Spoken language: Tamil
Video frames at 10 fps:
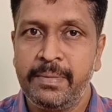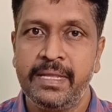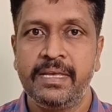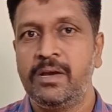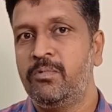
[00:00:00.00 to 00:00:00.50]

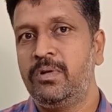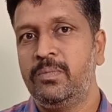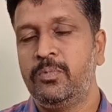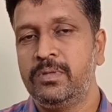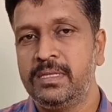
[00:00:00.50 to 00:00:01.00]
அமெரிக்கா
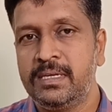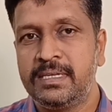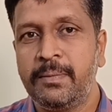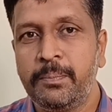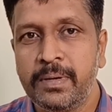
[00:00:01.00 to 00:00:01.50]
உள்ளே பூந்து
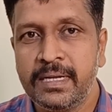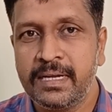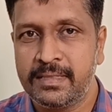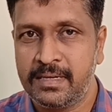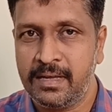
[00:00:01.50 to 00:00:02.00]
டப்புன்னு
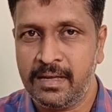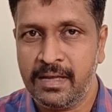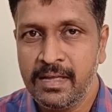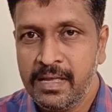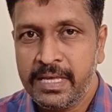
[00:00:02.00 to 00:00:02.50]
நிறுத்தினா
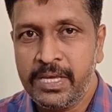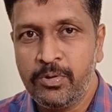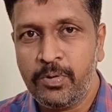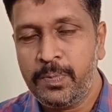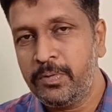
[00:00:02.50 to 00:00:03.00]

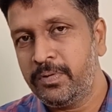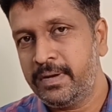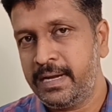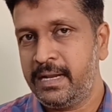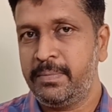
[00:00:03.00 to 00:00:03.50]
யூரோப்பியனோட
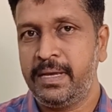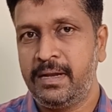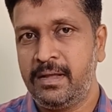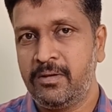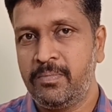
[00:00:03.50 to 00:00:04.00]
நிலைமை
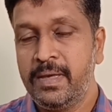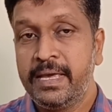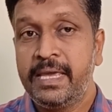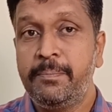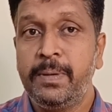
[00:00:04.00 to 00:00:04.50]
என்ன ஆகும்
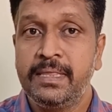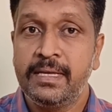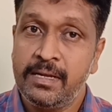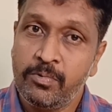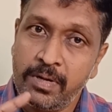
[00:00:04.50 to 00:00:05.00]
இப்போ இந்த
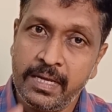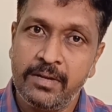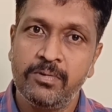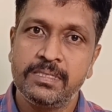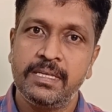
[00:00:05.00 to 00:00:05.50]
இடத்துல உங்களுக்கு
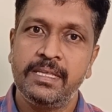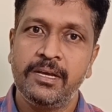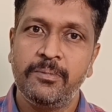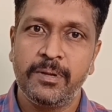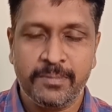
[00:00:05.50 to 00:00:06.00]
இன்னொரு
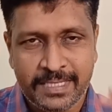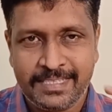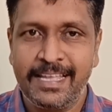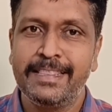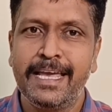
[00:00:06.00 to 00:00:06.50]
சந்தேகம் வரும்
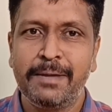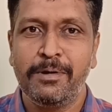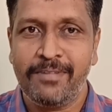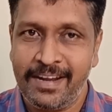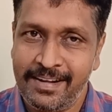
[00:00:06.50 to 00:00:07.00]
சரி
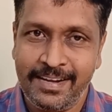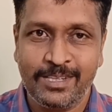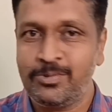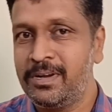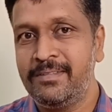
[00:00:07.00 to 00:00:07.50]
சந்தேகமாக வரலான்னு
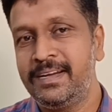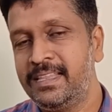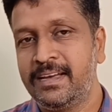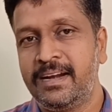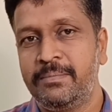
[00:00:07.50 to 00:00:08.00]
எனக்கு சொல்ல
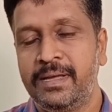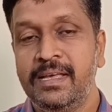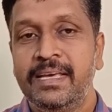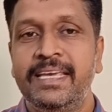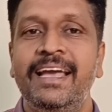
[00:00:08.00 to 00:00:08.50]
வேண்டியது என் கடமை
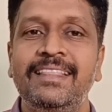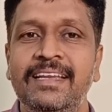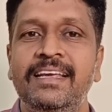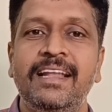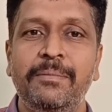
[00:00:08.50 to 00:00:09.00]
ஏன்
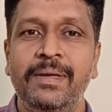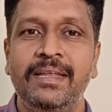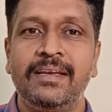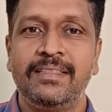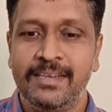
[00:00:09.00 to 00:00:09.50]
திடீர்னு
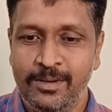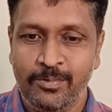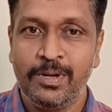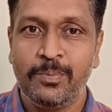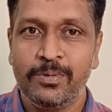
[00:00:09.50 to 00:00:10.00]
அமெரிக்கா
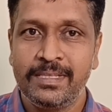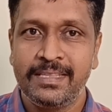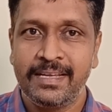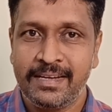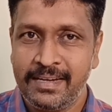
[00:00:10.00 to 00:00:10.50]
திடீர்னு உள்ளே பூந்து
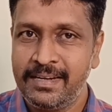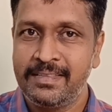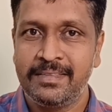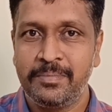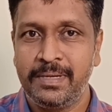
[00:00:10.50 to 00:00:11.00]
இந்த இடத்துல
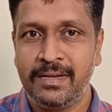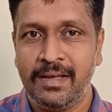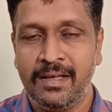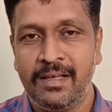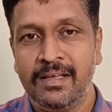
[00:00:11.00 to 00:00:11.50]
நிறுத்துது
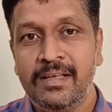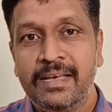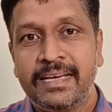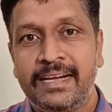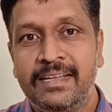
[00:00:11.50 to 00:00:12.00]
அப்படின்னா
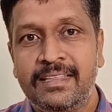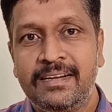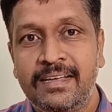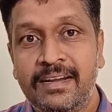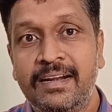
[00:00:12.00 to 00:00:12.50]

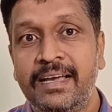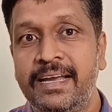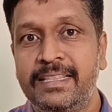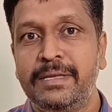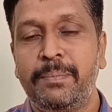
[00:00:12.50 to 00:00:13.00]
கிட்டத்தட்ட
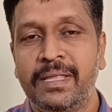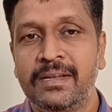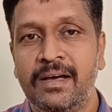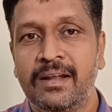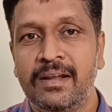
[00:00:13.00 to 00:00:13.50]
ரெண்டாயிரத்தி
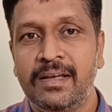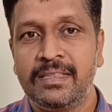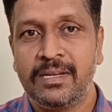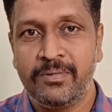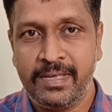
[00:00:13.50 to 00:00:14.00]
பதினாறில்
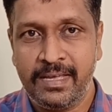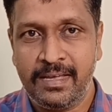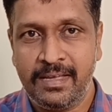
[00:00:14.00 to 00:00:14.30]
தன்னுடைய